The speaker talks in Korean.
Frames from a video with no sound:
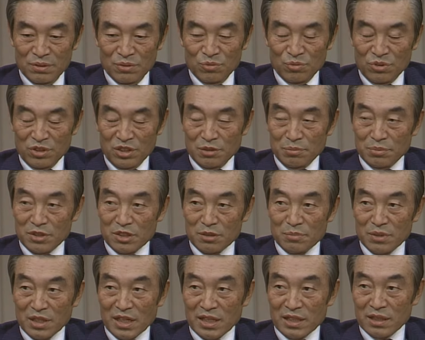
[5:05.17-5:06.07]
우리 집이
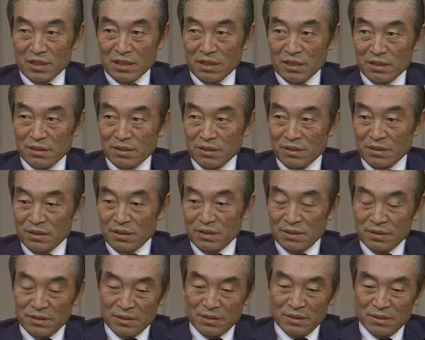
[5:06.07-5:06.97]
너무
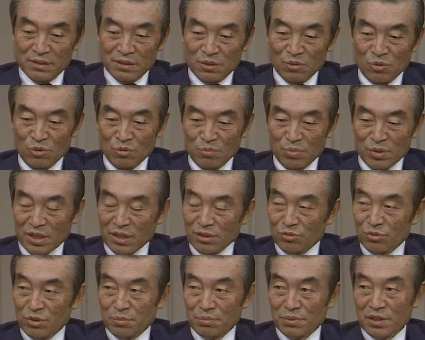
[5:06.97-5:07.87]
가난해서 공부할
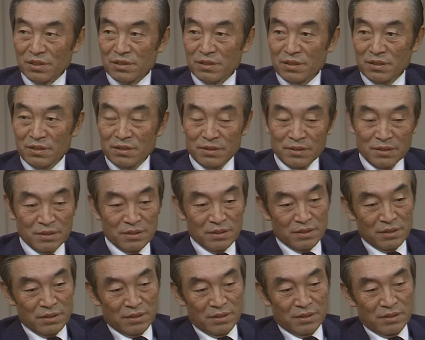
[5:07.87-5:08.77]
수 없어서
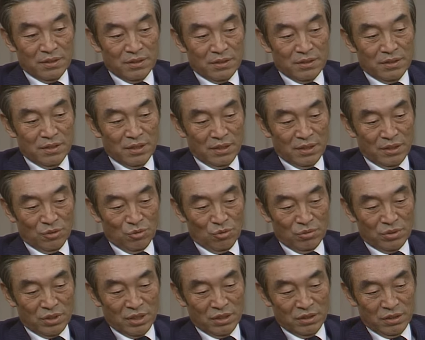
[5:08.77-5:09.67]
아. 제가
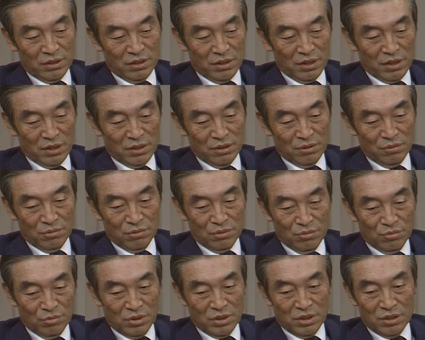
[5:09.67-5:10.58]
농사 지어
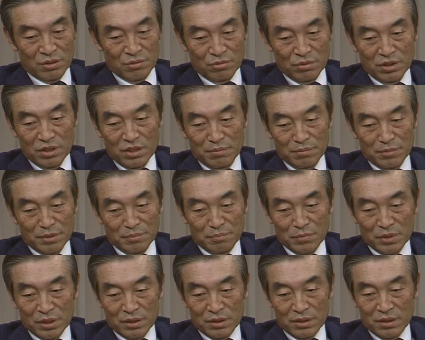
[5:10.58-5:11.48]
가지고 우리 식구 열 몇
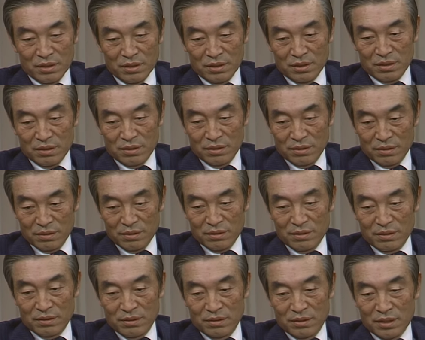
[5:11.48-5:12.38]
명을
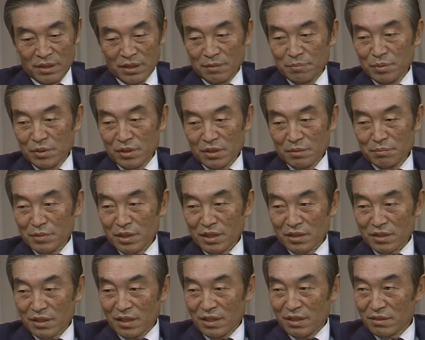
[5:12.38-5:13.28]
제가
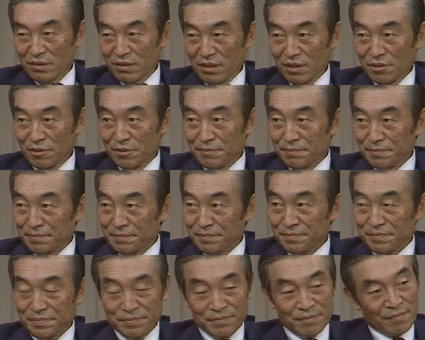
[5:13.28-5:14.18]
벌어먹여 살렸어요.
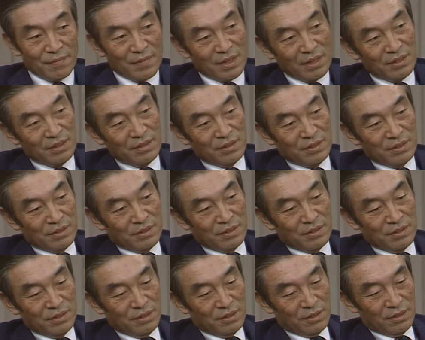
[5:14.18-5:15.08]
아.
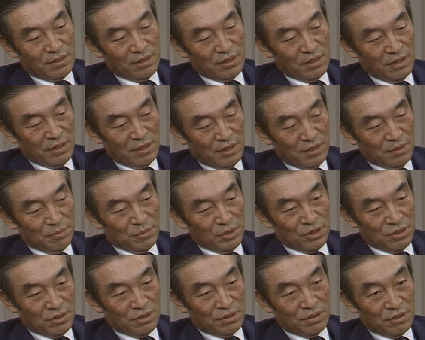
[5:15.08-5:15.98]
그러다가
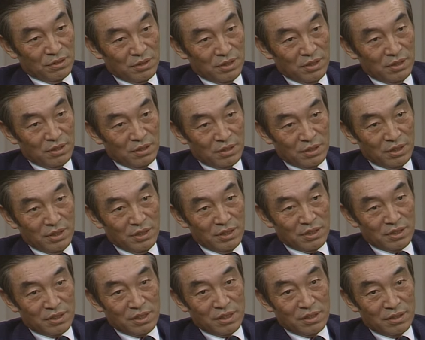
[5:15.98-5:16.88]
뭐 이렇게
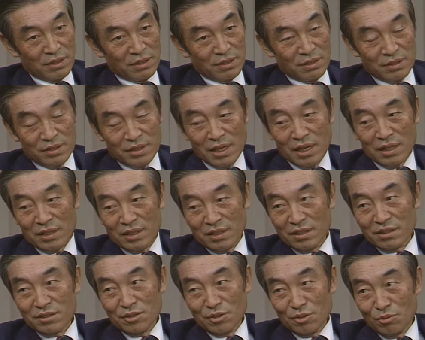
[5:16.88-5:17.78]
일상을 살
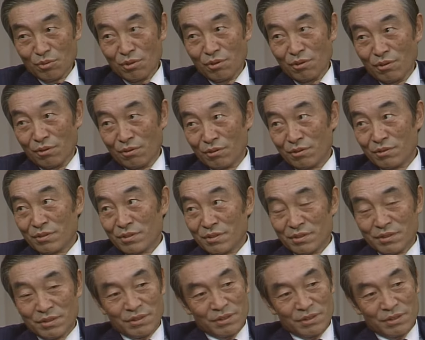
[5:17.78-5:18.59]
길은 없고 네.